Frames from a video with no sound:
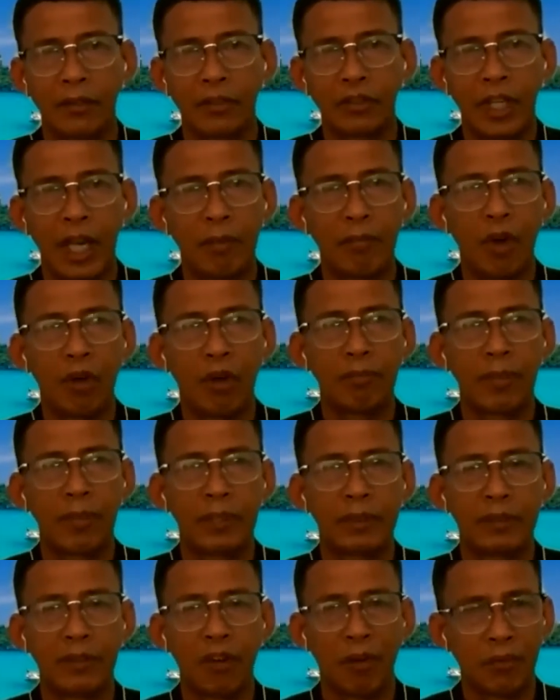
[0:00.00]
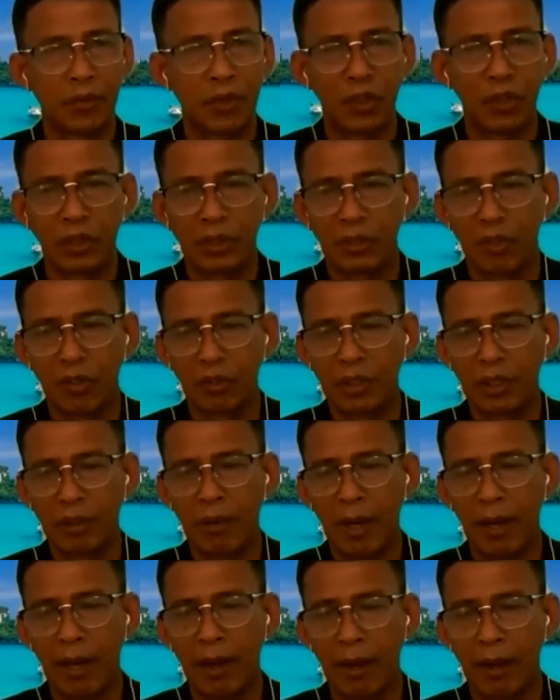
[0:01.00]
แซนบ็อกมันตอบโจทย์ตรงที่
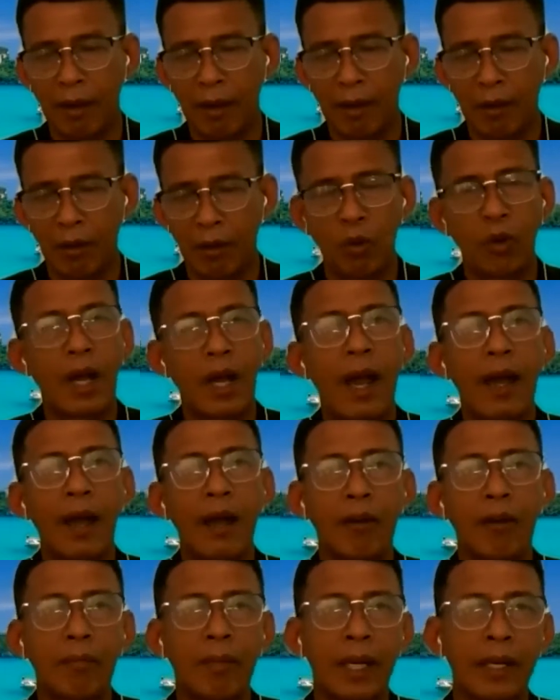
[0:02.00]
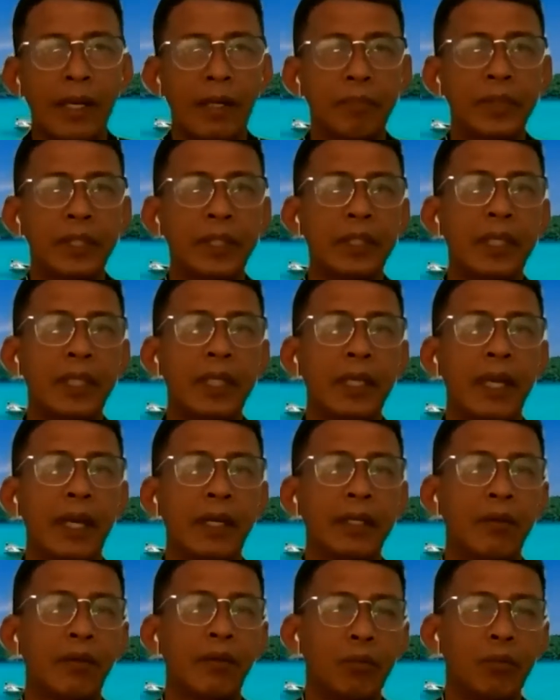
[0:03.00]
ว่าลูกค้าเข้ามาในพื้นที่อ
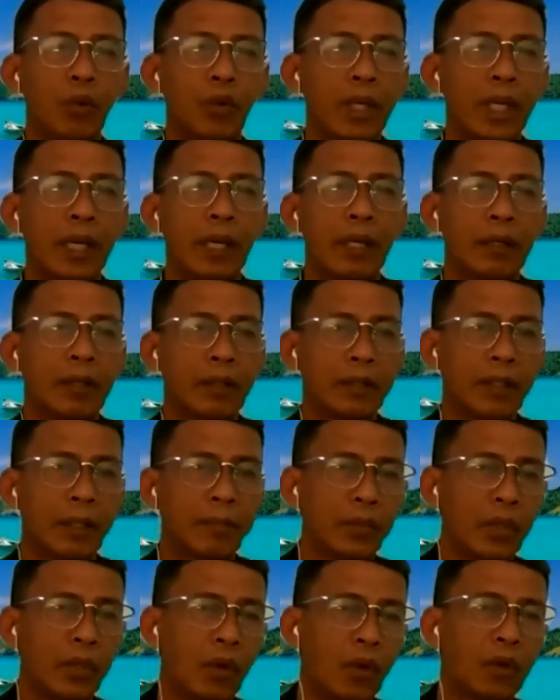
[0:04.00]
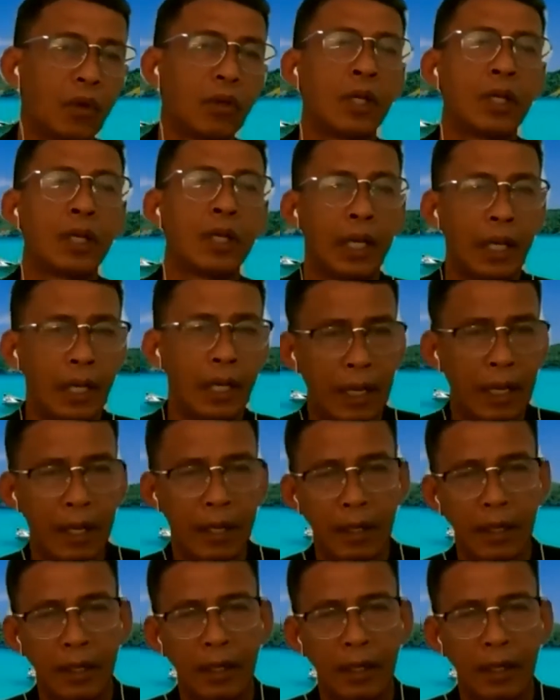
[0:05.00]
ย่างจังหวัดภูเก็ตแล้วก็เชื่อมโยงใน